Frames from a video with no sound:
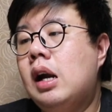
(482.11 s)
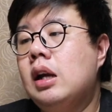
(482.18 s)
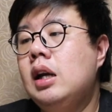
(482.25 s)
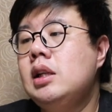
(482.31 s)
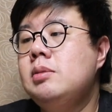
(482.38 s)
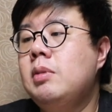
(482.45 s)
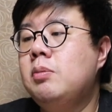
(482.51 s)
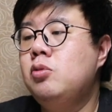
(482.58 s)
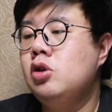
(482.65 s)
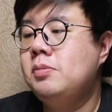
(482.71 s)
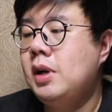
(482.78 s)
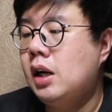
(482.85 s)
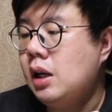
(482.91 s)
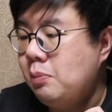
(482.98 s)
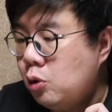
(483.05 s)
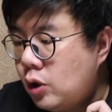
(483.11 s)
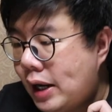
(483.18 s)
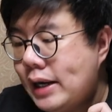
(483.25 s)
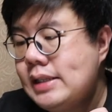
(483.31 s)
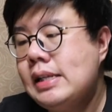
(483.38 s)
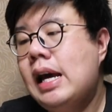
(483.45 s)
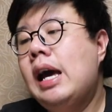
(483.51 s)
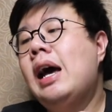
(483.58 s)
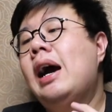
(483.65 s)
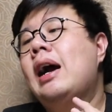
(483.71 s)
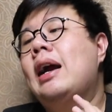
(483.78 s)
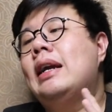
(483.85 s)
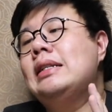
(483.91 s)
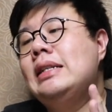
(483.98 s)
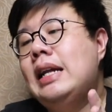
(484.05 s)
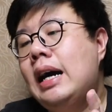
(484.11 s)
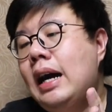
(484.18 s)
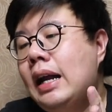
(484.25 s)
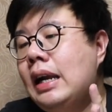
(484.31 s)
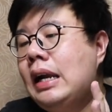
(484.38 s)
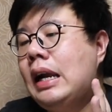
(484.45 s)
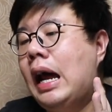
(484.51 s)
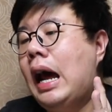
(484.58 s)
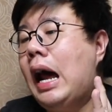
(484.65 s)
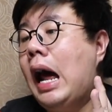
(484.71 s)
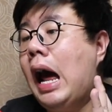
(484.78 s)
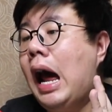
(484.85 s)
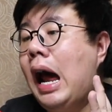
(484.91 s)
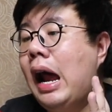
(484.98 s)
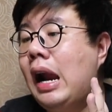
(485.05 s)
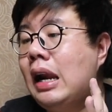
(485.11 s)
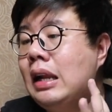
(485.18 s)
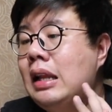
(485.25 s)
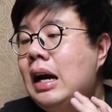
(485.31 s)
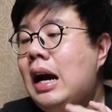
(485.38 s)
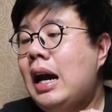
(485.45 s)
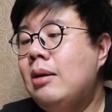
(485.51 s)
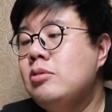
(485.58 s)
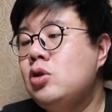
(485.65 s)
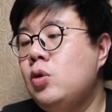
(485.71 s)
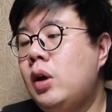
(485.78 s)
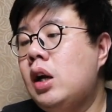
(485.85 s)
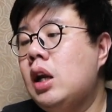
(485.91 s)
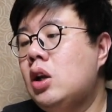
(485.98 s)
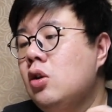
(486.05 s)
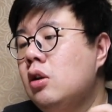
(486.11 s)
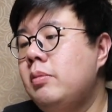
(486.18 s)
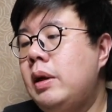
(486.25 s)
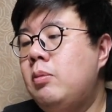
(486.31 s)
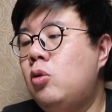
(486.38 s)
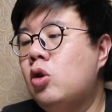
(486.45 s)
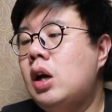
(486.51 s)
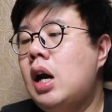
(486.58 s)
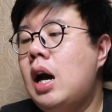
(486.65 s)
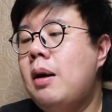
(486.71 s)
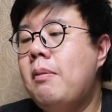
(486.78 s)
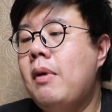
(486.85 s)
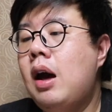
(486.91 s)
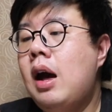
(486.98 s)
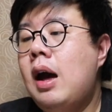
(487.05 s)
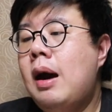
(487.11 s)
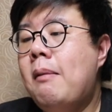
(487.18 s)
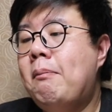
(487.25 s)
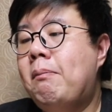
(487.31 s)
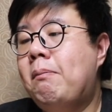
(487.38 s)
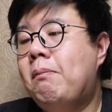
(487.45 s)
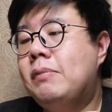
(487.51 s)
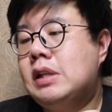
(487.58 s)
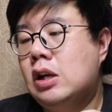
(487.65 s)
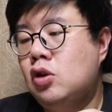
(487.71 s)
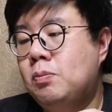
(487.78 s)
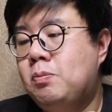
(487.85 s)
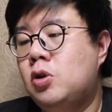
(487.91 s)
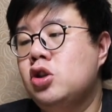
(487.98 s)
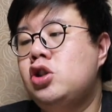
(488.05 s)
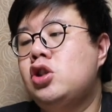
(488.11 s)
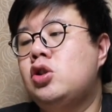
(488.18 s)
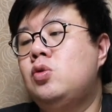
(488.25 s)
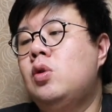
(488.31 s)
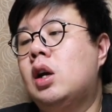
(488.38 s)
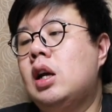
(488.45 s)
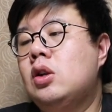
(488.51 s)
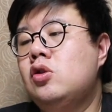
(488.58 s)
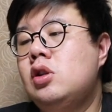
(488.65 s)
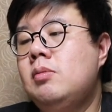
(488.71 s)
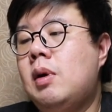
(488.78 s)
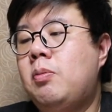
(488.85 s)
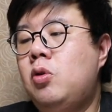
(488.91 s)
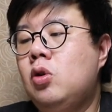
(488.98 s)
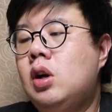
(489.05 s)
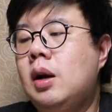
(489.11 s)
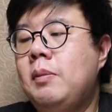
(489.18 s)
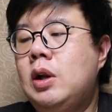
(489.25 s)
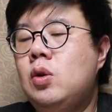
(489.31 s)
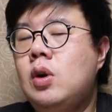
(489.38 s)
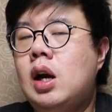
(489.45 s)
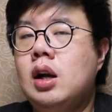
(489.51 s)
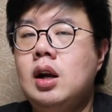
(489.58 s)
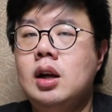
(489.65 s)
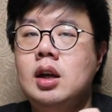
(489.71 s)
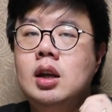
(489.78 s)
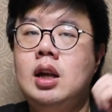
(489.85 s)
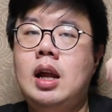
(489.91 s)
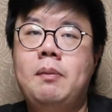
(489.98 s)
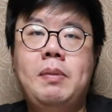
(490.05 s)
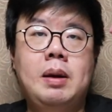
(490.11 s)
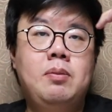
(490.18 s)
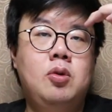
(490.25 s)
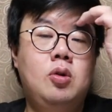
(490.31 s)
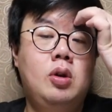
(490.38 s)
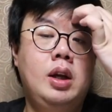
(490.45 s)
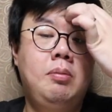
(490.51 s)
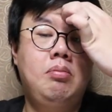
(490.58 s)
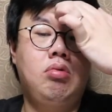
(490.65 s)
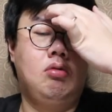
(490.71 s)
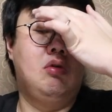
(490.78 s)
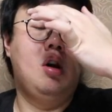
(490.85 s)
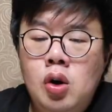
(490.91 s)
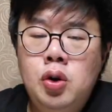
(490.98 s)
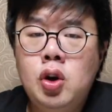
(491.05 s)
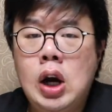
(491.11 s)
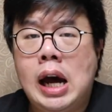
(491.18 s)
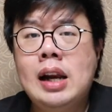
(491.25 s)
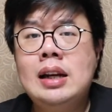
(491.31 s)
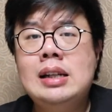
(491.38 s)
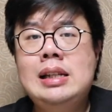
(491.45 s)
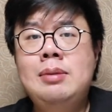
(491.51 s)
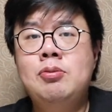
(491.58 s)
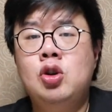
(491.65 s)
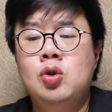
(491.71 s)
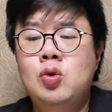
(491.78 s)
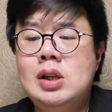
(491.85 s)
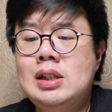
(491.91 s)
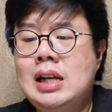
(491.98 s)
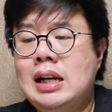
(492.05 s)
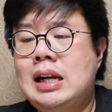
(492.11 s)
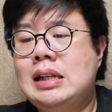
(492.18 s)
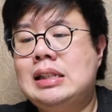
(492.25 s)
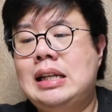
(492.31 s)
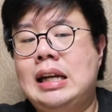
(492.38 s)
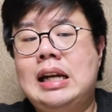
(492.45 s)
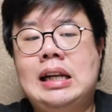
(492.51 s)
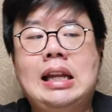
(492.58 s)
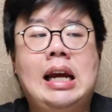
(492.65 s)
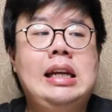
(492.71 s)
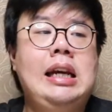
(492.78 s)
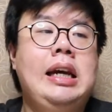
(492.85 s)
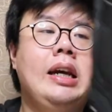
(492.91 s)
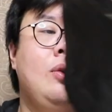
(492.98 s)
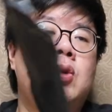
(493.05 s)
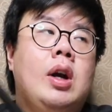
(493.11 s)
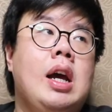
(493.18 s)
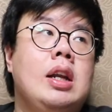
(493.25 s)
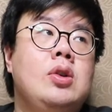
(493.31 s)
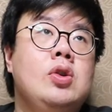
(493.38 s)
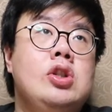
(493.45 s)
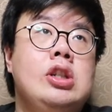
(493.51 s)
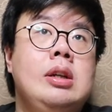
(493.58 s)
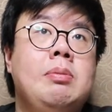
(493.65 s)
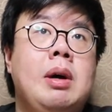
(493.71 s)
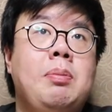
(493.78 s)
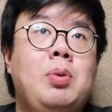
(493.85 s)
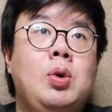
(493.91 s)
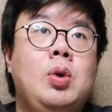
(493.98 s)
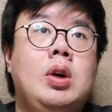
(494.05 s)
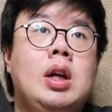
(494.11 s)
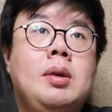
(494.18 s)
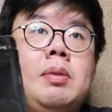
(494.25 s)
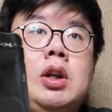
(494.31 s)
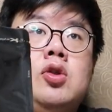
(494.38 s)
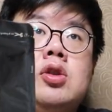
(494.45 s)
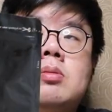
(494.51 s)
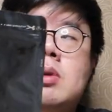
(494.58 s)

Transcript: harganya 99.000 guys sedangkan rendang ayam suwir itu lebih murah satu pouch 250 gram itu harganya ribu. Untuk harga sih menurut gue standar-standar aja ya 250 gram itu